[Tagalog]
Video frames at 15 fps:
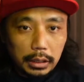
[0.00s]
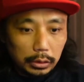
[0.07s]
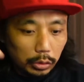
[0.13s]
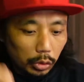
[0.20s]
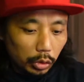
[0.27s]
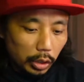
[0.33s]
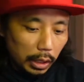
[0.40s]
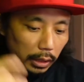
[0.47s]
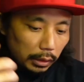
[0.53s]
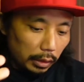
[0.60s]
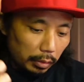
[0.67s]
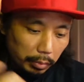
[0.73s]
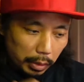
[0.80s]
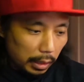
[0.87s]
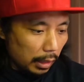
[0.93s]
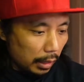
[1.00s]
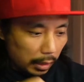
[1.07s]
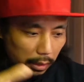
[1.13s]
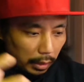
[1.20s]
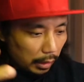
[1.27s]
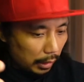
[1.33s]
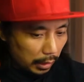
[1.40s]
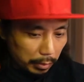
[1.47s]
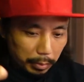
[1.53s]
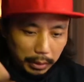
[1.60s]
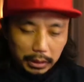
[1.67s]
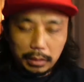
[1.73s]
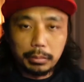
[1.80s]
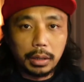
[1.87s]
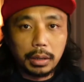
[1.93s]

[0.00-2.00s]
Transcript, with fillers: na tong ating mga iba't ibang